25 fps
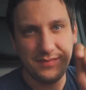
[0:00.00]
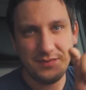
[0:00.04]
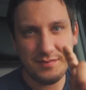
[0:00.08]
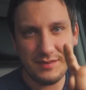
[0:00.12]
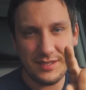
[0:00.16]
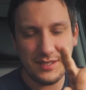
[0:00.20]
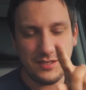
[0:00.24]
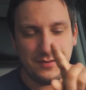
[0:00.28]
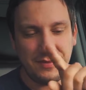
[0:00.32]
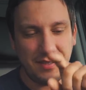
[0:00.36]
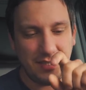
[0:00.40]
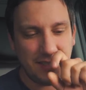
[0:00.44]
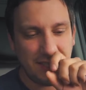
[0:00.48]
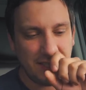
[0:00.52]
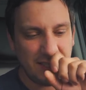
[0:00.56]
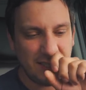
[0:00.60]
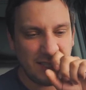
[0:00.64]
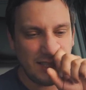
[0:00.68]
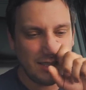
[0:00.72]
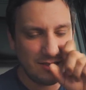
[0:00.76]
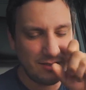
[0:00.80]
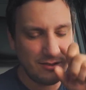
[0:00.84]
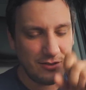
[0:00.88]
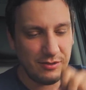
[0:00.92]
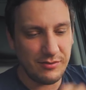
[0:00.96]
to jest ważna
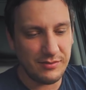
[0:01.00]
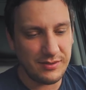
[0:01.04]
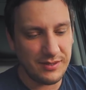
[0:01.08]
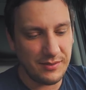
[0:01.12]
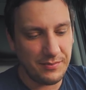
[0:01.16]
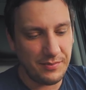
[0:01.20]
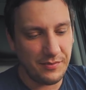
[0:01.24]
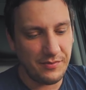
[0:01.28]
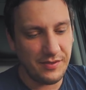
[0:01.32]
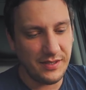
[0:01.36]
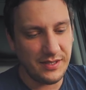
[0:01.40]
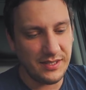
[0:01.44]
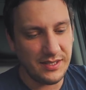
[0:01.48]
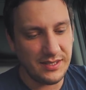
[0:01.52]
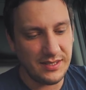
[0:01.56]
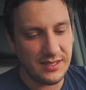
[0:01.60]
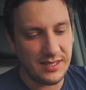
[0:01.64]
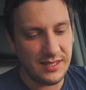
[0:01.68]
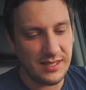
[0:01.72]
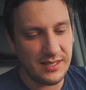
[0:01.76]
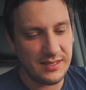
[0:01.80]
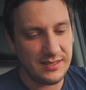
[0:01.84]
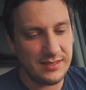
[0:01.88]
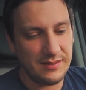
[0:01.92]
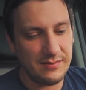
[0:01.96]
rzecz, którą chcę powiedzieć
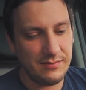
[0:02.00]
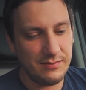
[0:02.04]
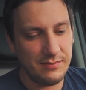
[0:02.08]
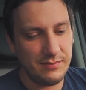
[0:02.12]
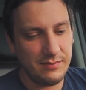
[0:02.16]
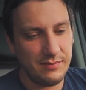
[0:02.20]
zaraz,